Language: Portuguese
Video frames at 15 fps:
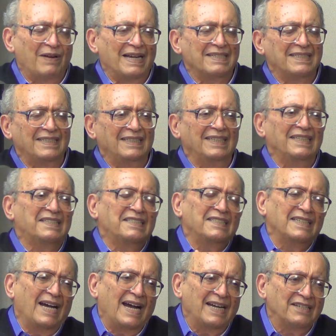fases
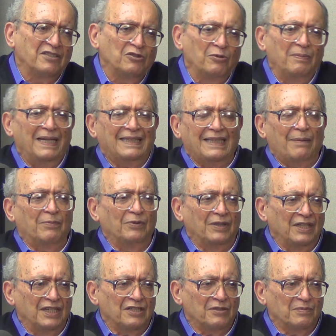iniciais do
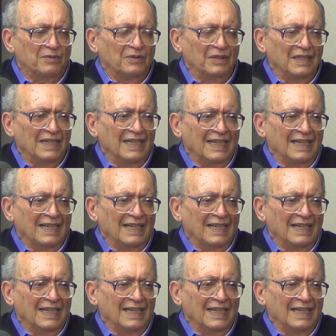metabolismo.